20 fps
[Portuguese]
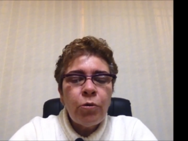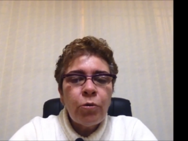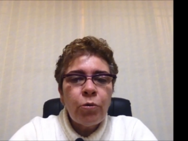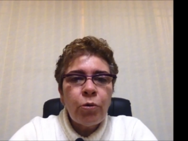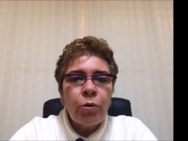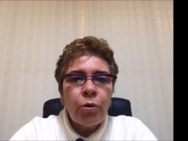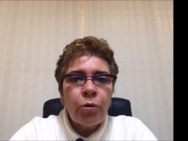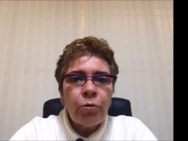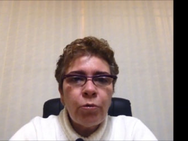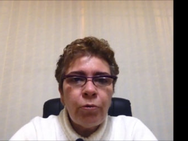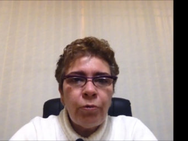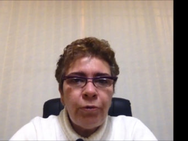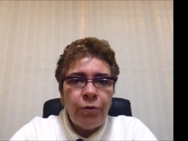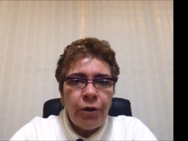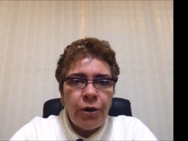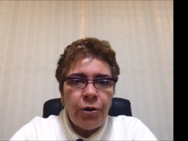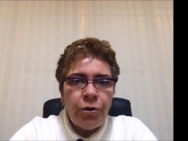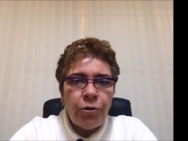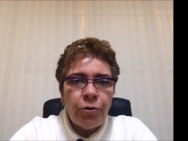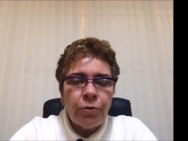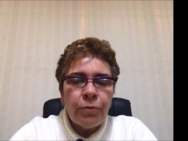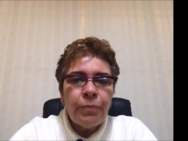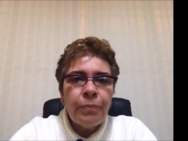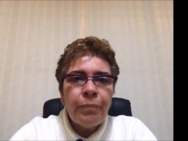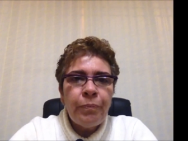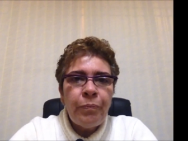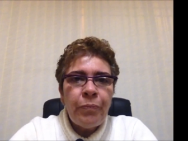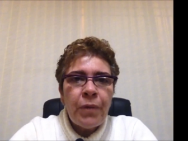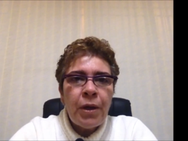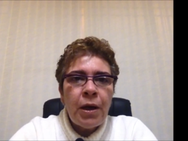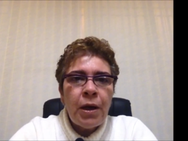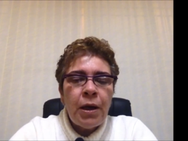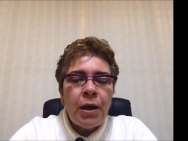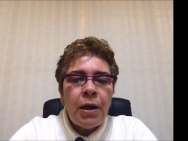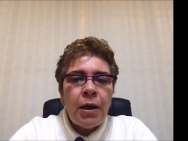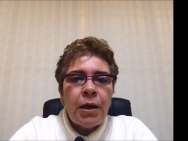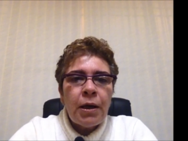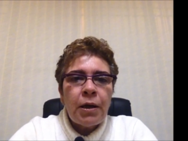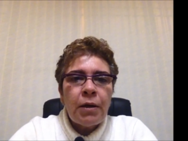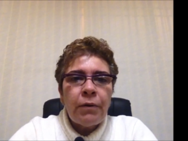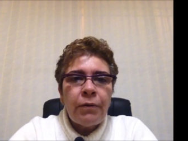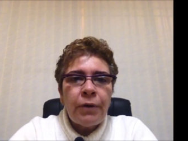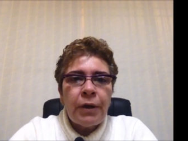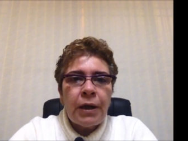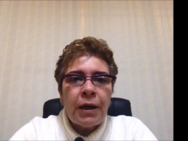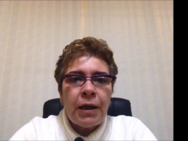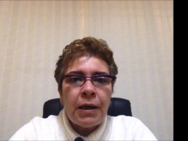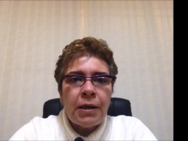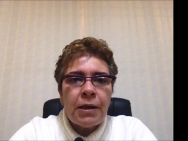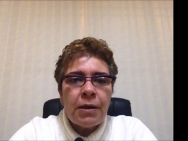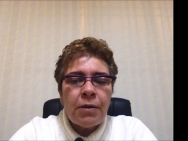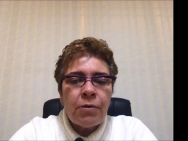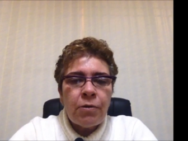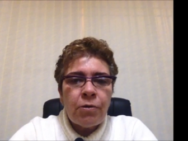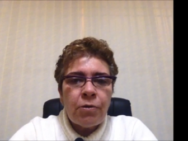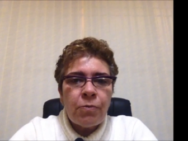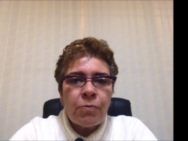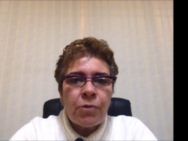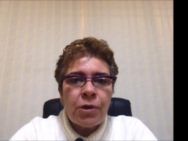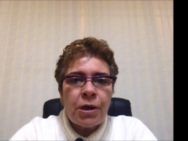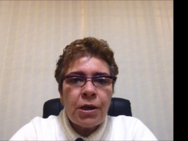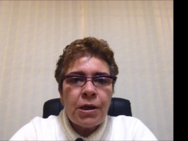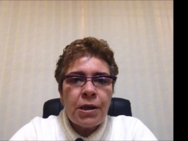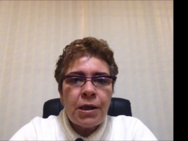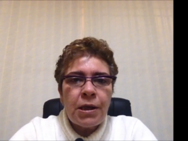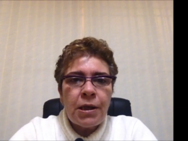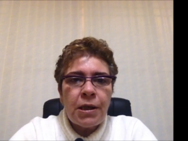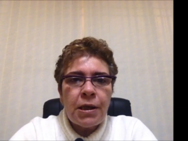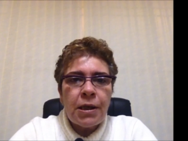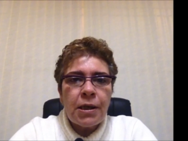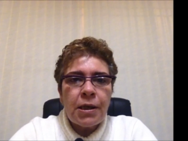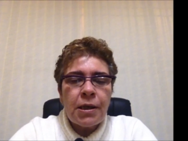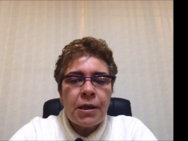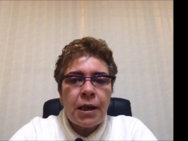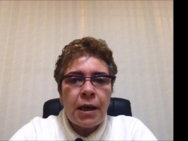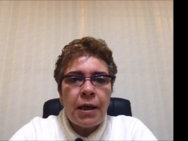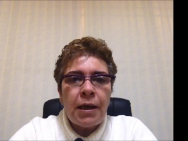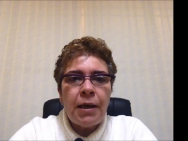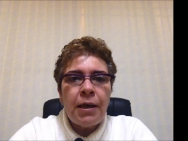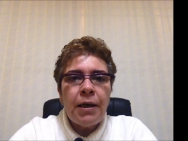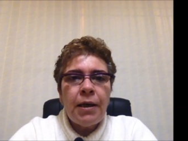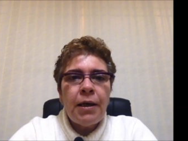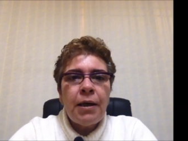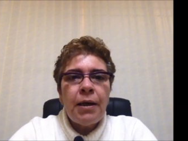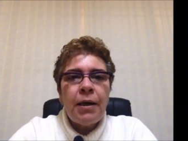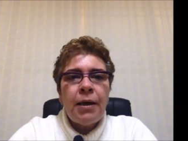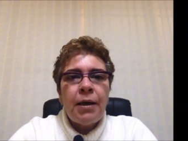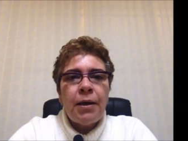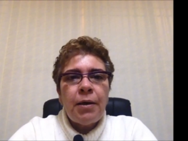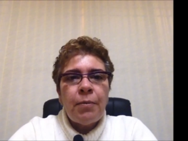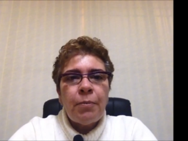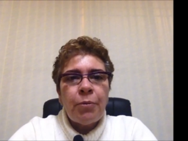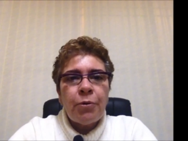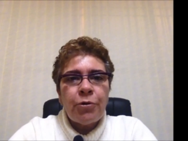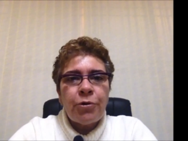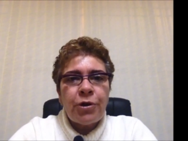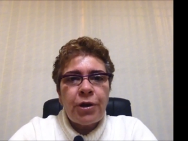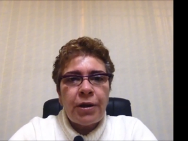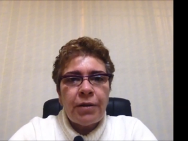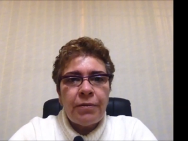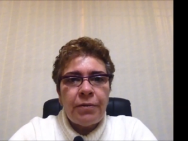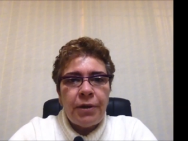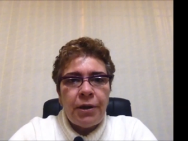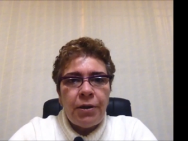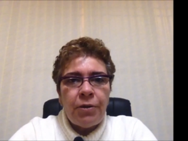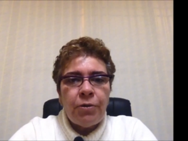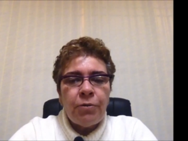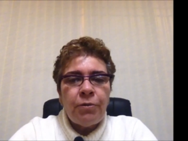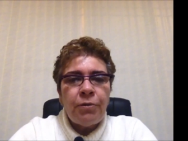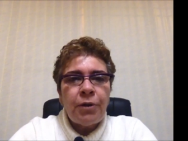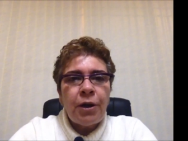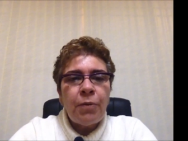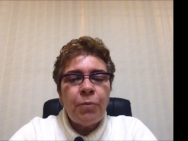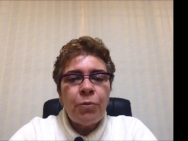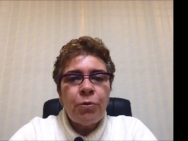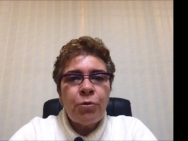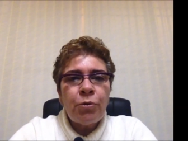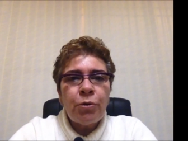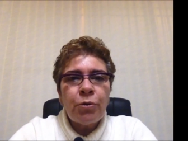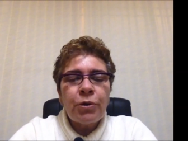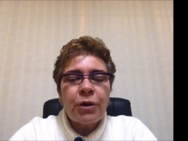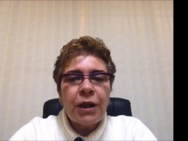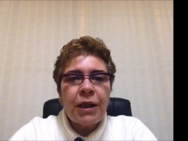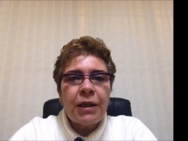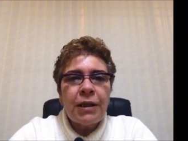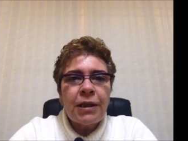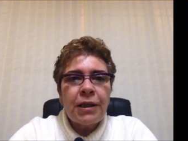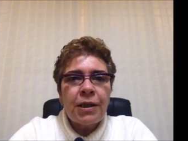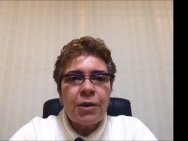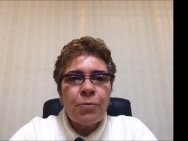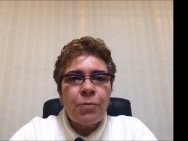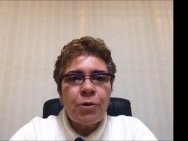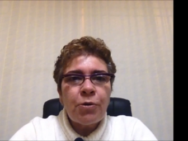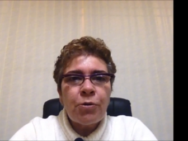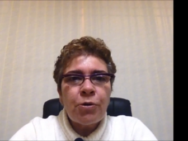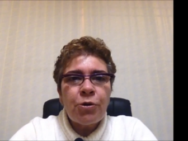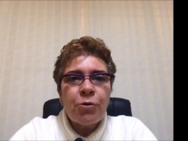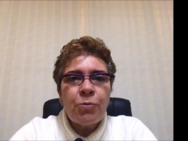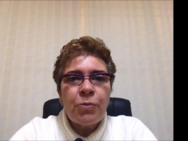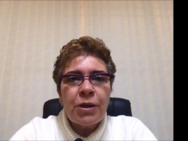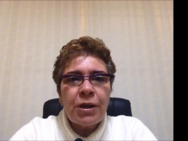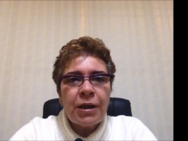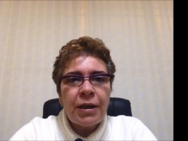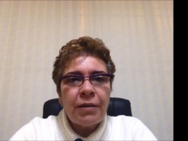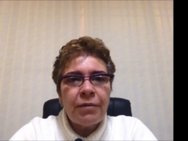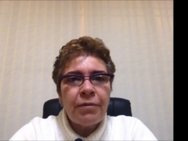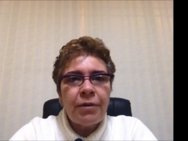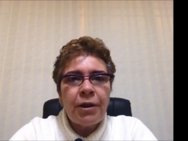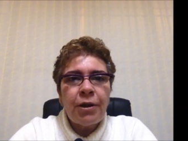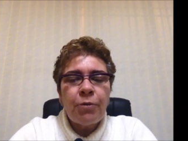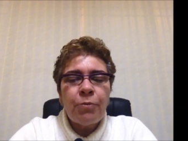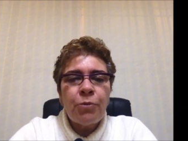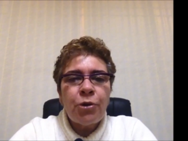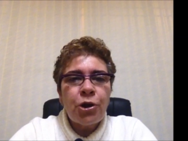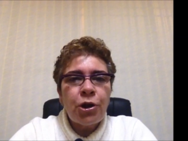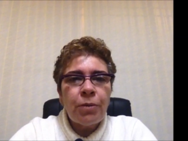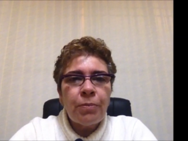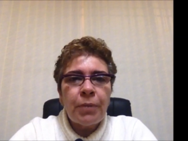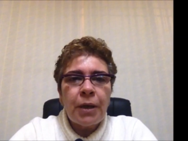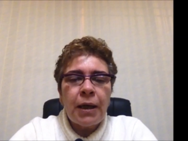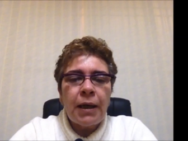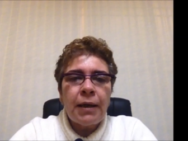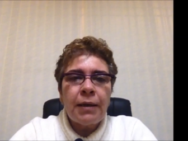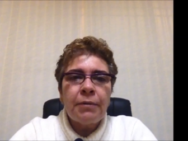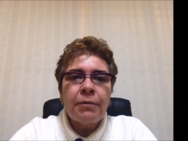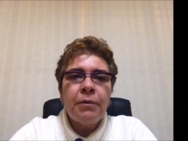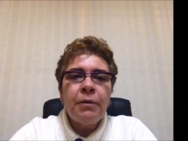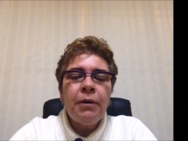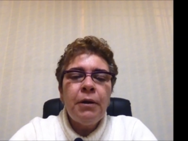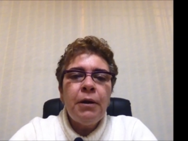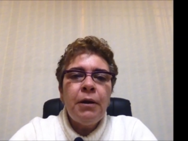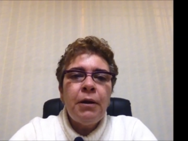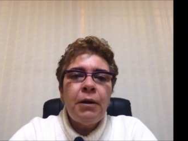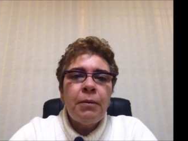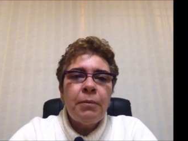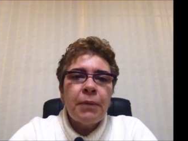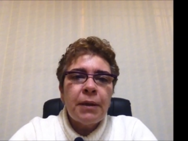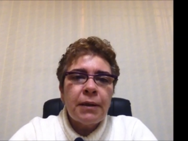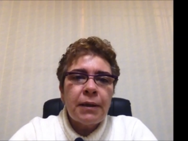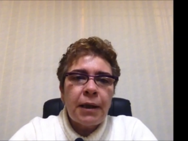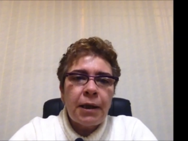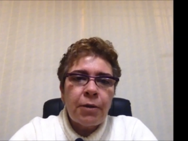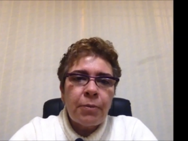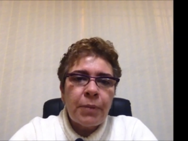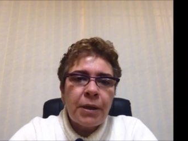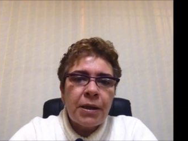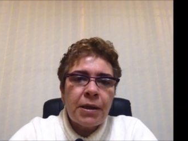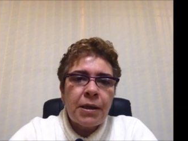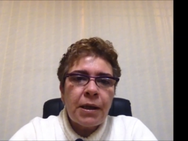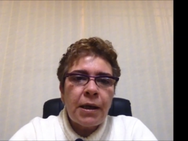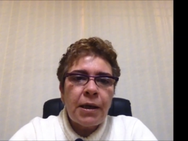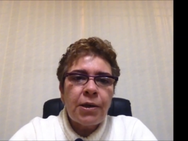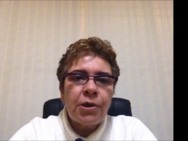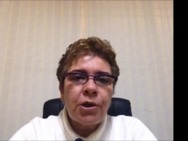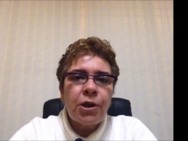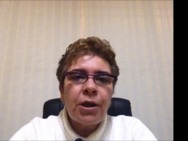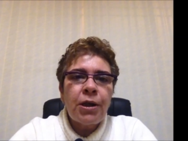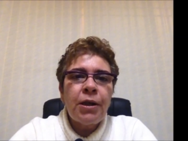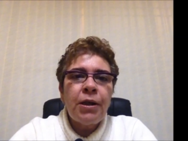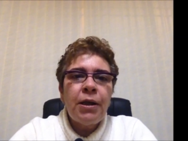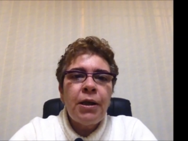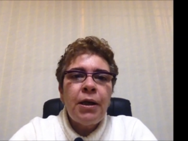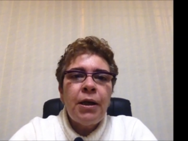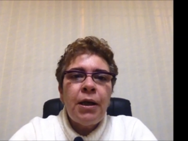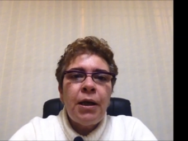nono vídeo. Eu fiquei esses últimos 15 dias sem postar vídeo, fiquei muito contente que as pessoas me escreveram, me chamaram, mandaram mensagem